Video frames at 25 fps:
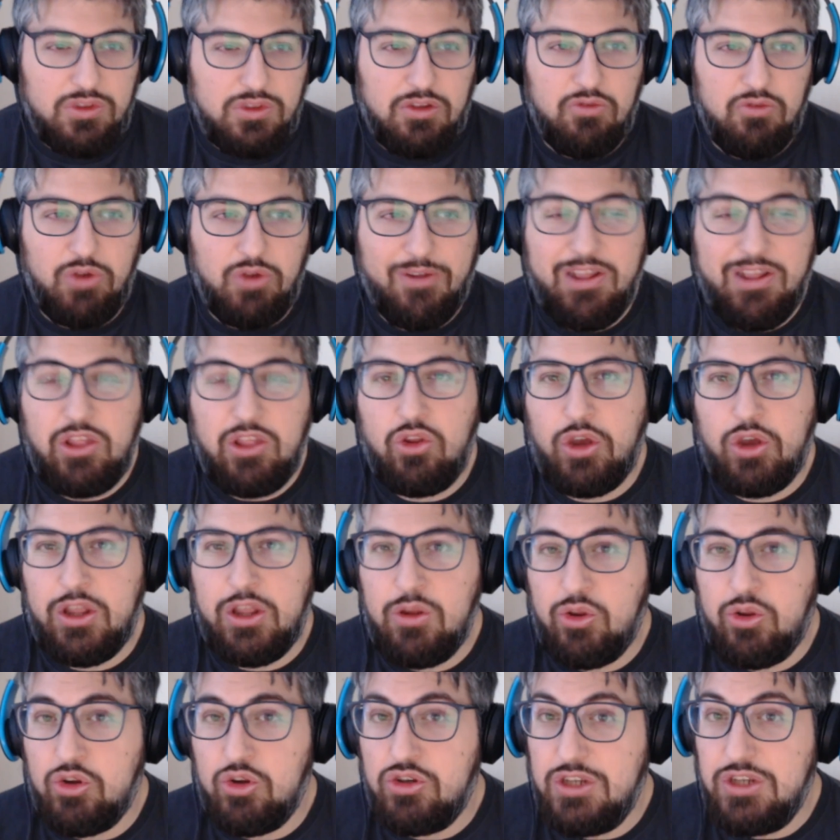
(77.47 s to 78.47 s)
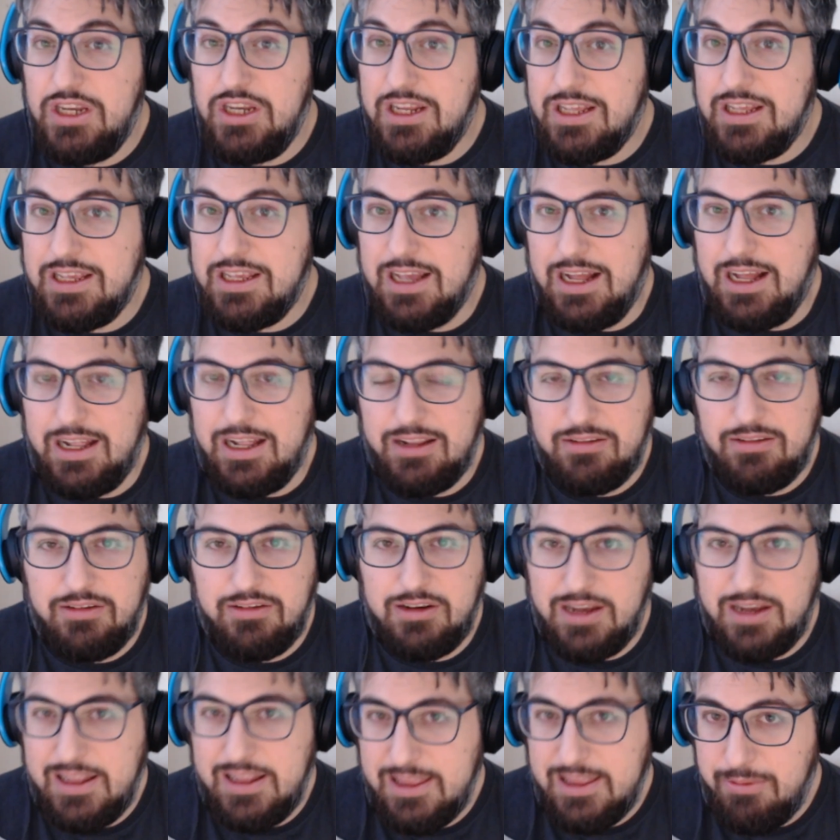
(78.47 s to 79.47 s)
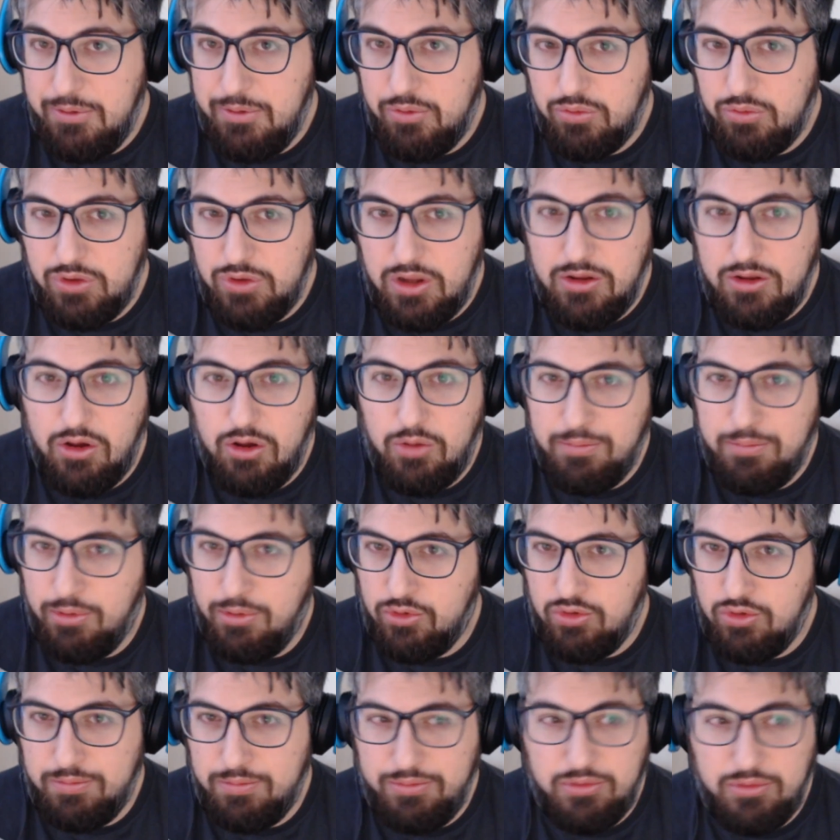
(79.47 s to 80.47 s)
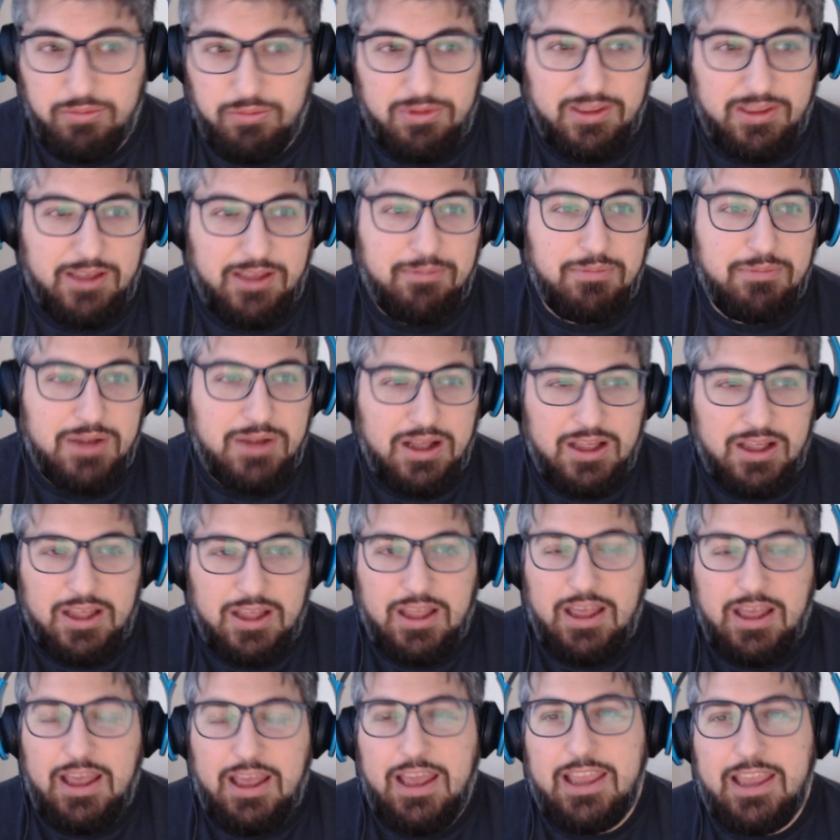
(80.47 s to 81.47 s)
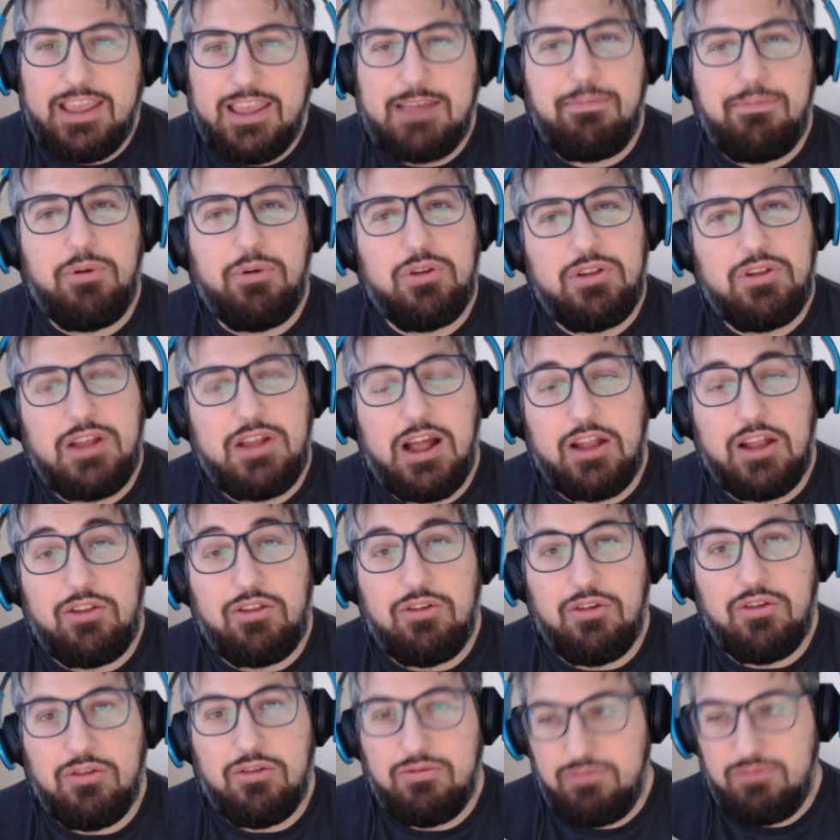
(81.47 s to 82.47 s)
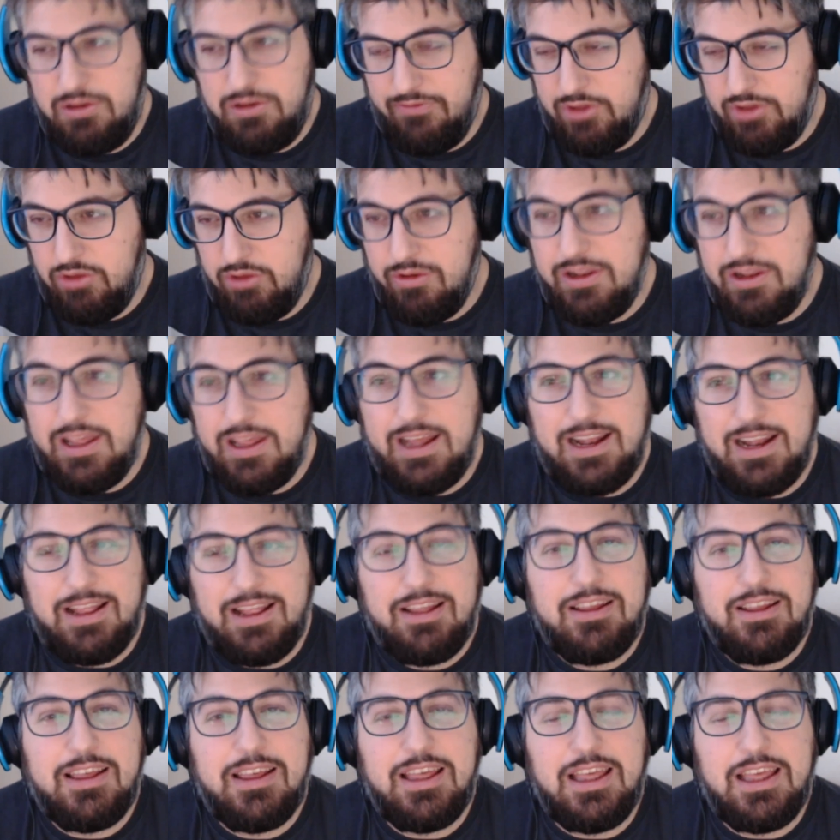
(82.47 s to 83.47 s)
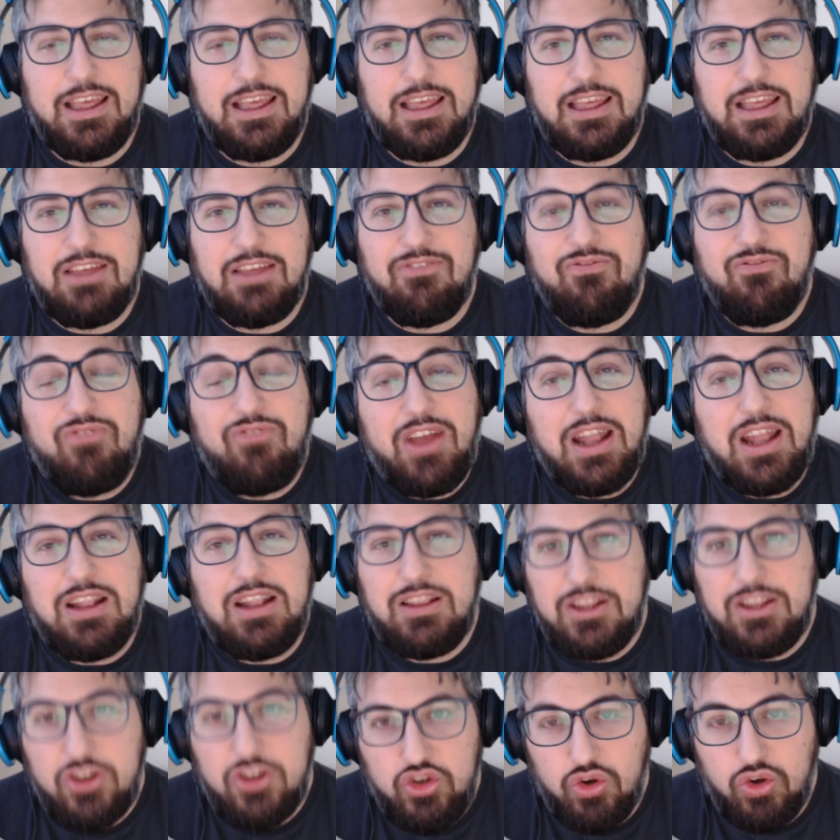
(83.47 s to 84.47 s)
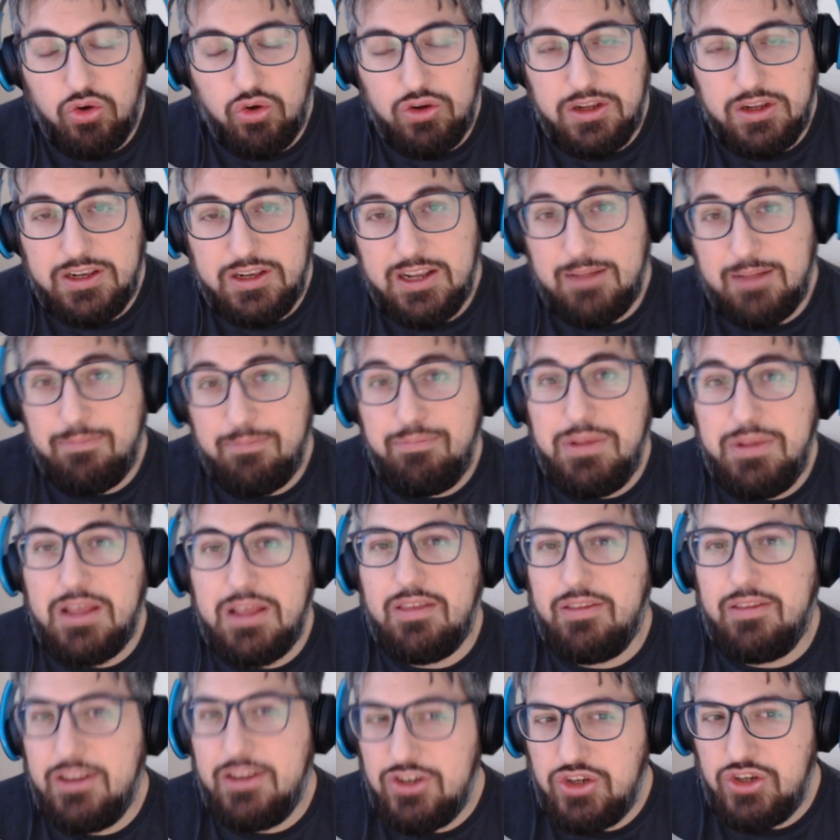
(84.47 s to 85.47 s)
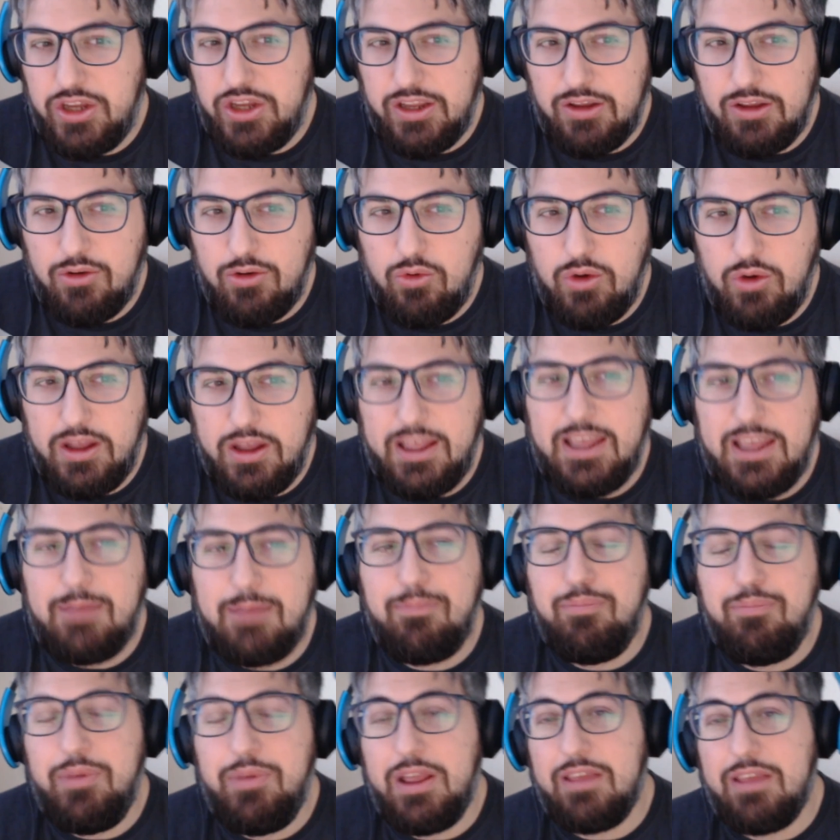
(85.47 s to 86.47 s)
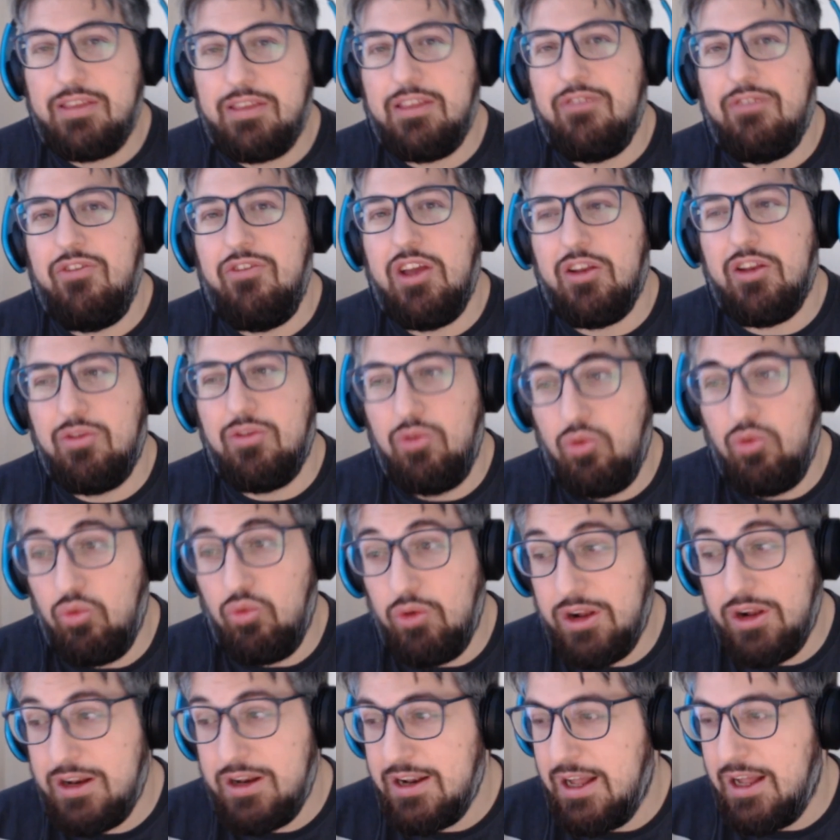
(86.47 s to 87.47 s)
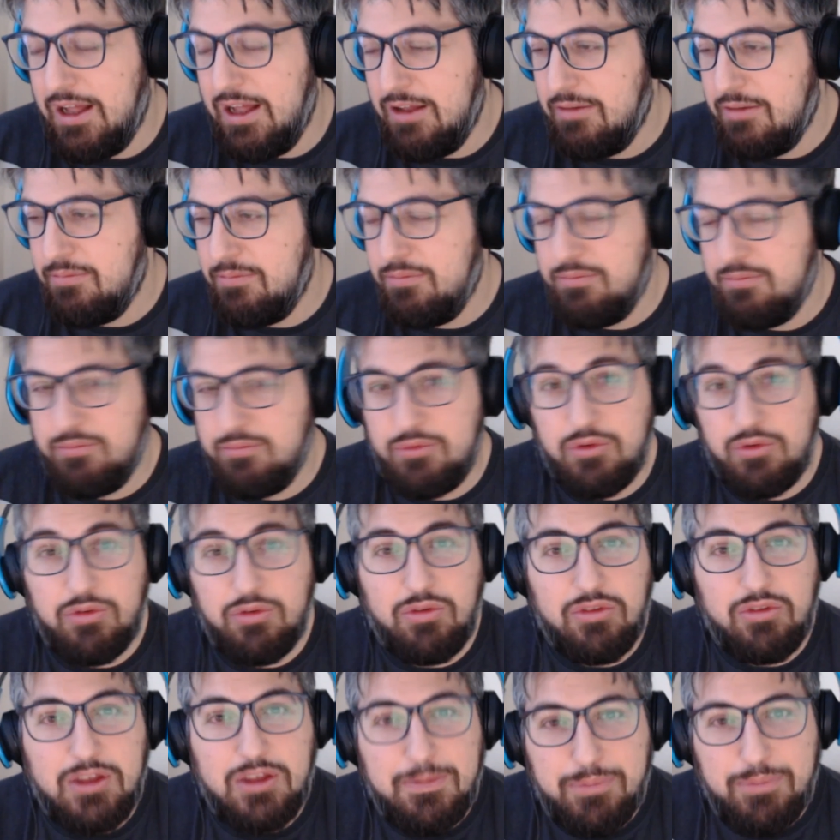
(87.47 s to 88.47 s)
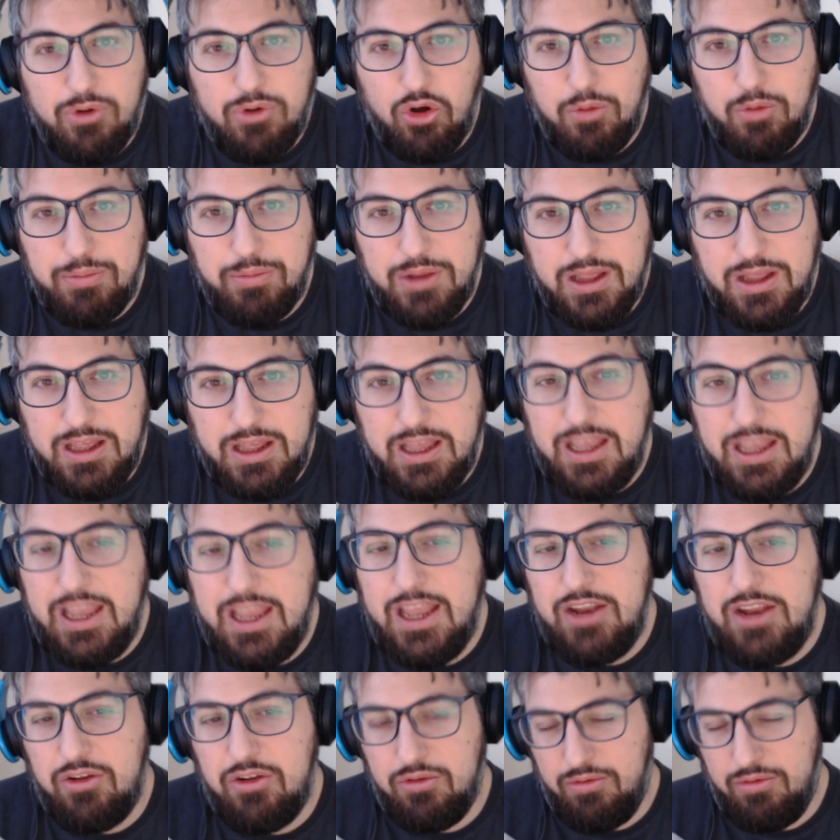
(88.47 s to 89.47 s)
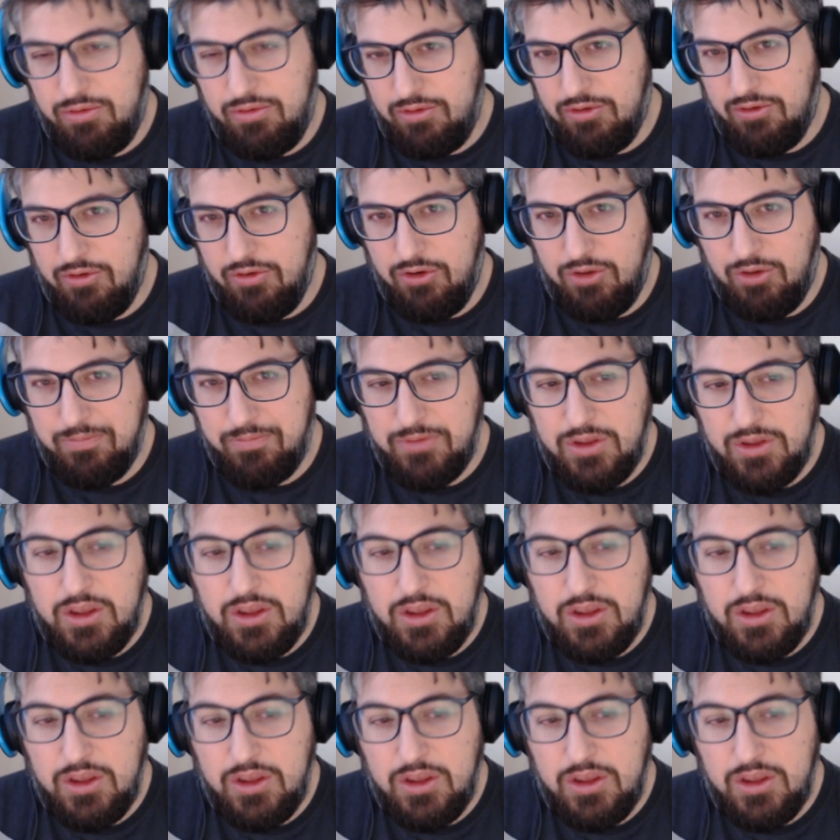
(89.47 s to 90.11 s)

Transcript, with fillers: un evento che è durato circa 30 minuti, poco più mi sembra, e che ha portato, ci ha fatto vedere, eh, 20 giochi tra PS5 e PSVR2, tra produzione proprie e non solo.